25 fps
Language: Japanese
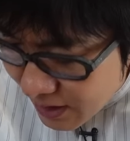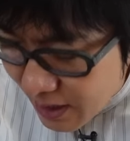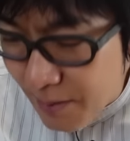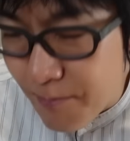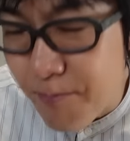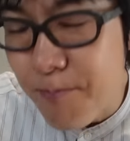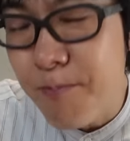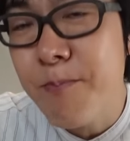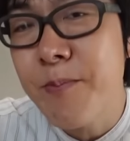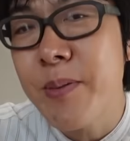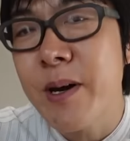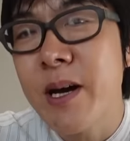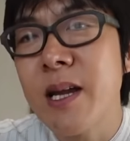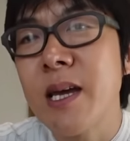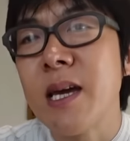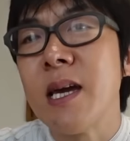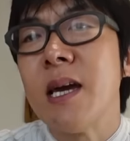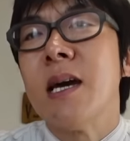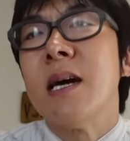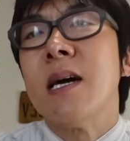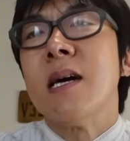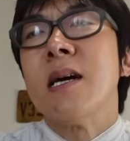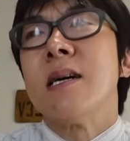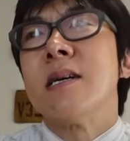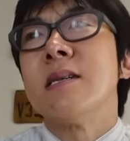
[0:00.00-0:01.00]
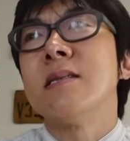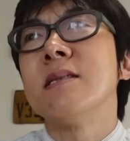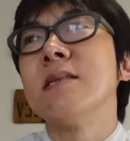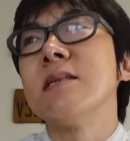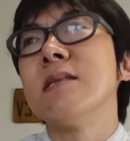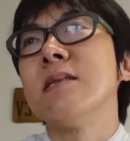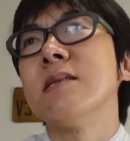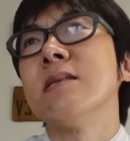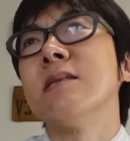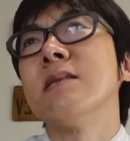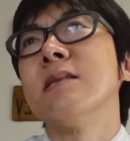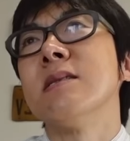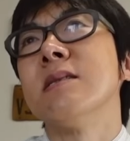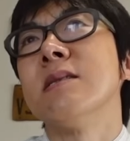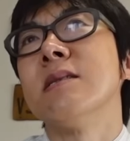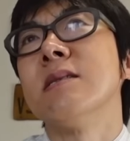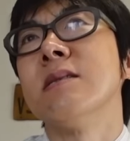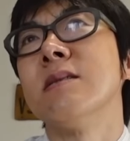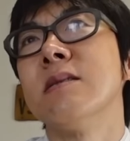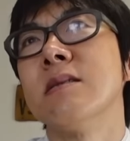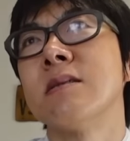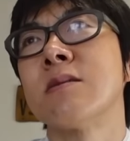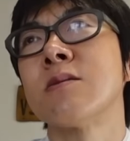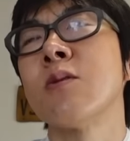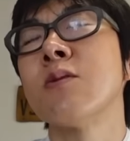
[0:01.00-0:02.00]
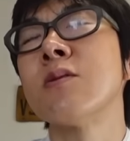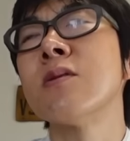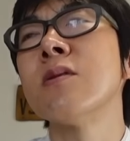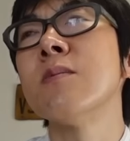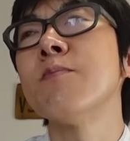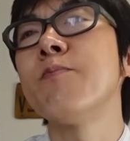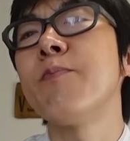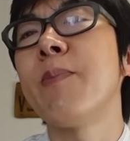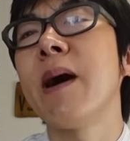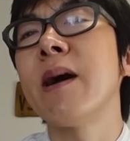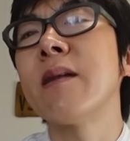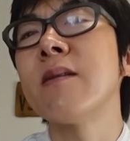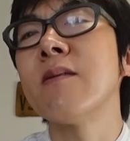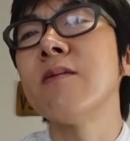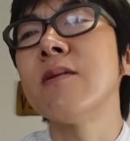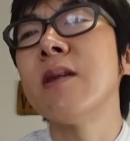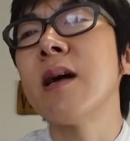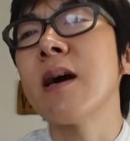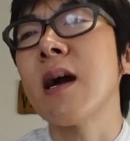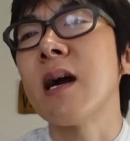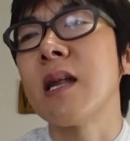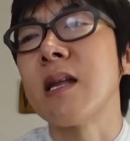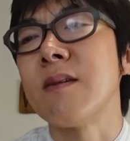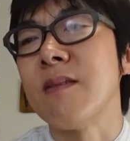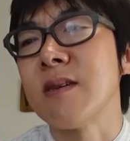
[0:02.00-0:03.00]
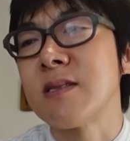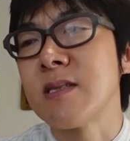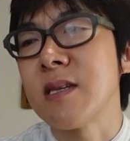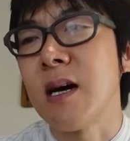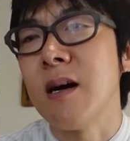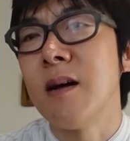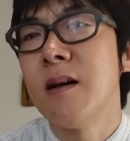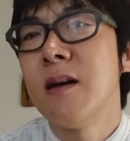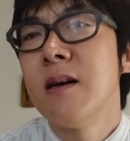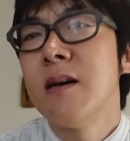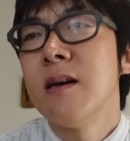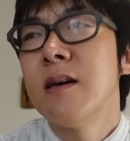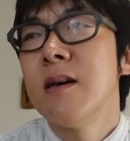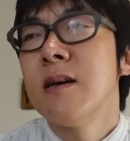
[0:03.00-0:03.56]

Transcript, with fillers: やっぱりその場の中にはさ、